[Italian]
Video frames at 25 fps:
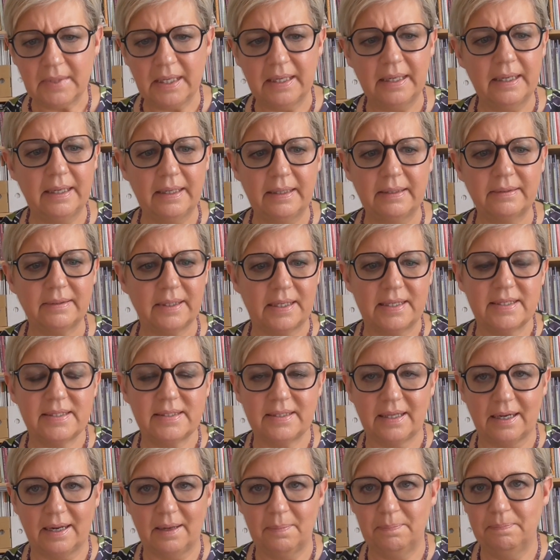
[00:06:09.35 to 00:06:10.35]
eh, tre,
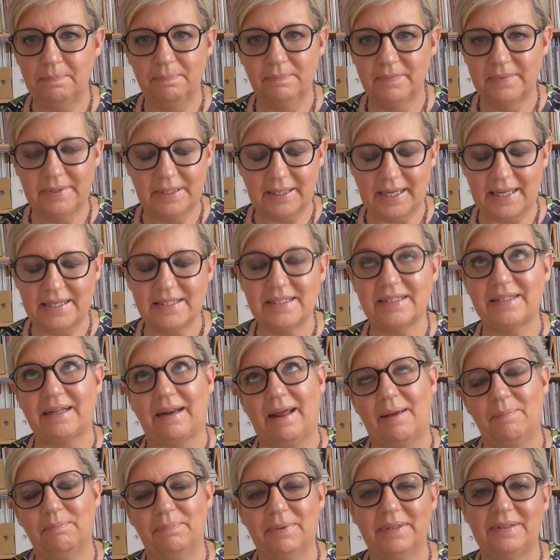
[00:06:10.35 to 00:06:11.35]
strep, tre,
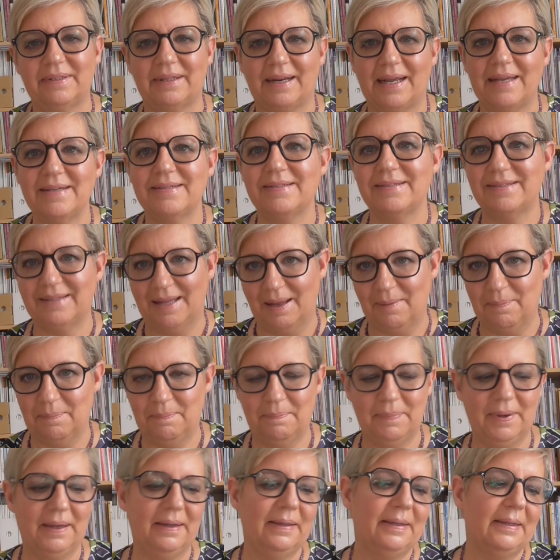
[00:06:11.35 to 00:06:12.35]
strep, tre
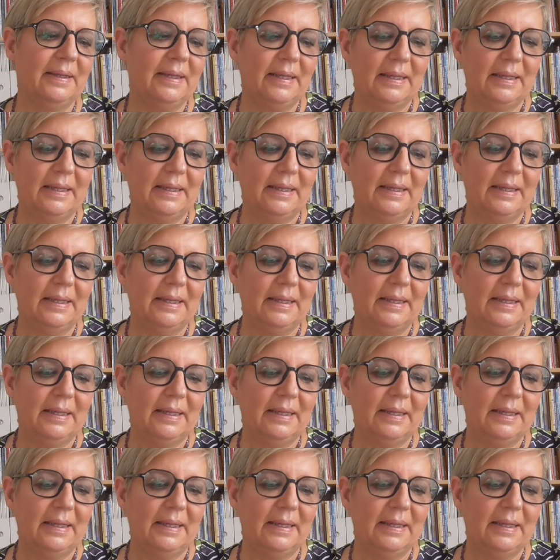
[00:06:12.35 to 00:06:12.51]
step